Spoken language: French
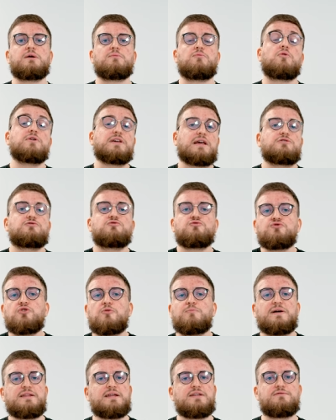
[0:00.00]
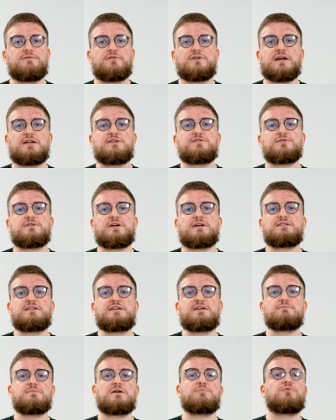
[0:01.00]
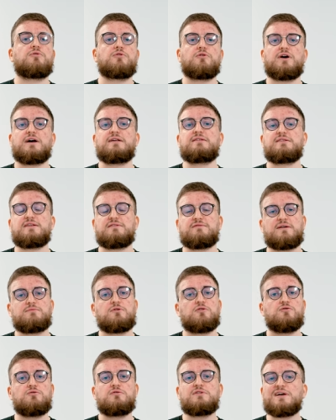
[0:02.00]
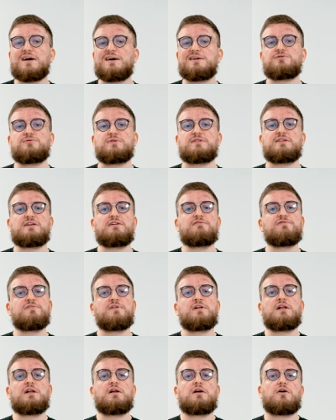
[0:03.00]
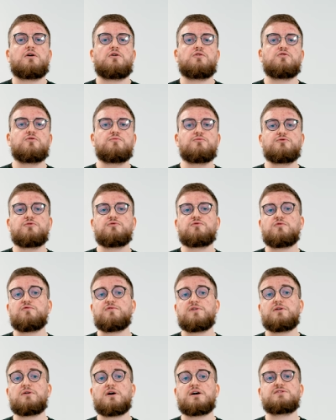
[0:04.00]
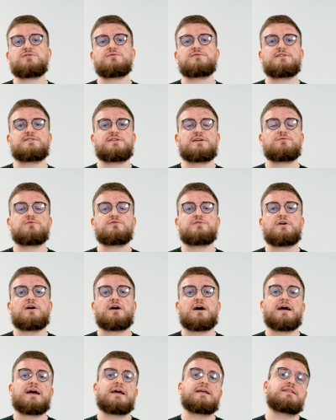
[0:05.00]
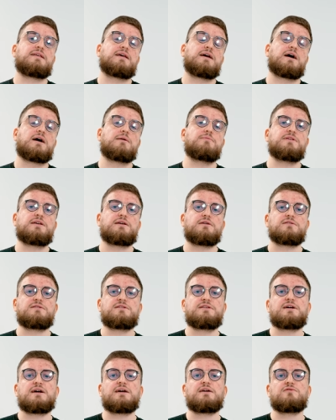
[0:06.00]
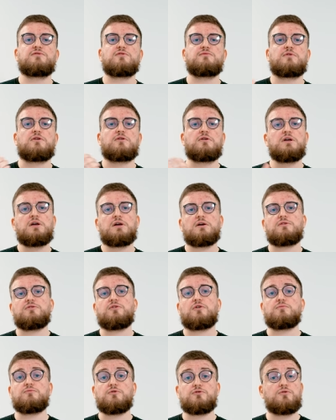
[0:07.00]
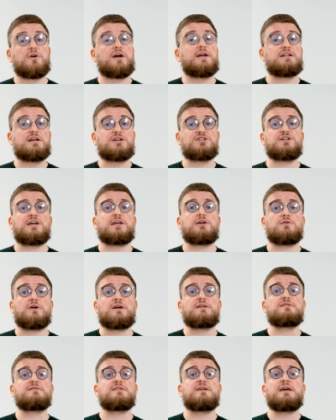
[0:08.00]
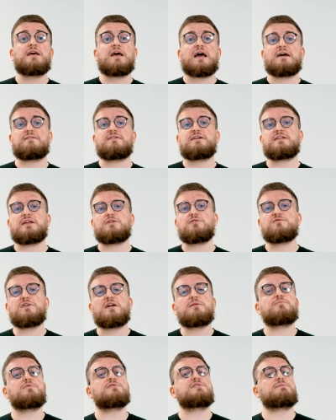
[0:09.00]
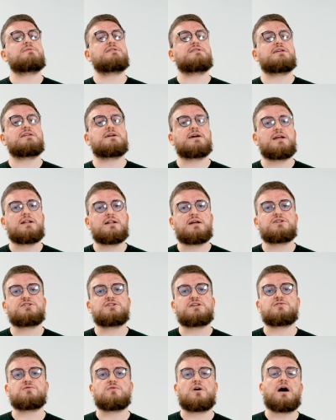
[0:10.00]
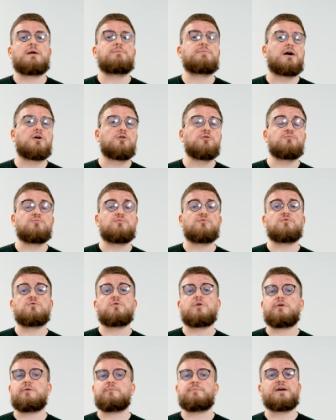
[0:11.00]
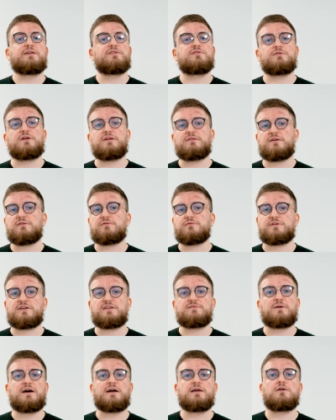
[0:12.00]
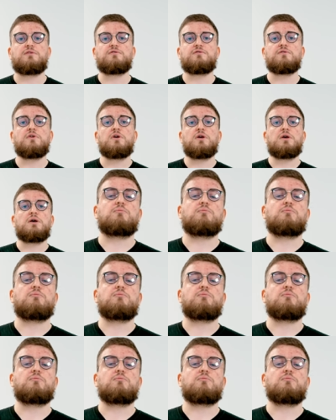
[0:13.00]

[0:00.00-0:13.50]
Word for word: Bon, il n'y a toujours pas d'aide vocale, cela dit, mais pour le reste, c'est vraiment ultra intuitif. Euh, le menu de configuration des écouteurs a été ramené directement dans le menu réglage d'iOS avec des nouvelles possibilités de réglage qui sont apparues pour personnaliser son expérience.